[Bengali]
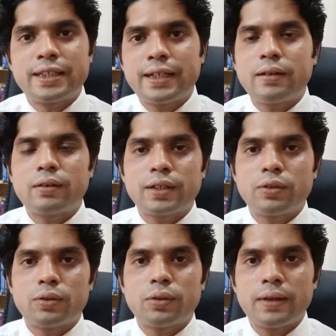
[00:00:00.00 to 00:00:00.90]
সেটাও
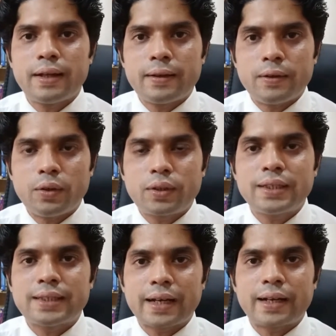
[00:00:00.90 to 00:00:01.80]
কিন্তু
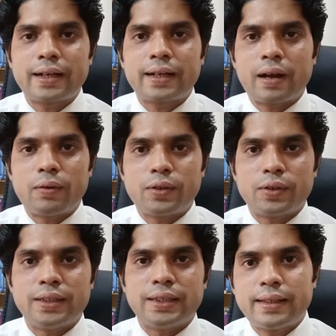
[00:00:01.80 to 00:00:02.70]
নোটিশ আকারে কাউন্ট
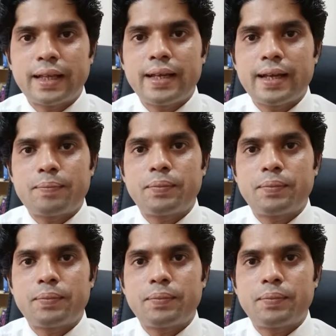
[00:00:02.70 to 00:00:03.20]
হয়ে যায় তাই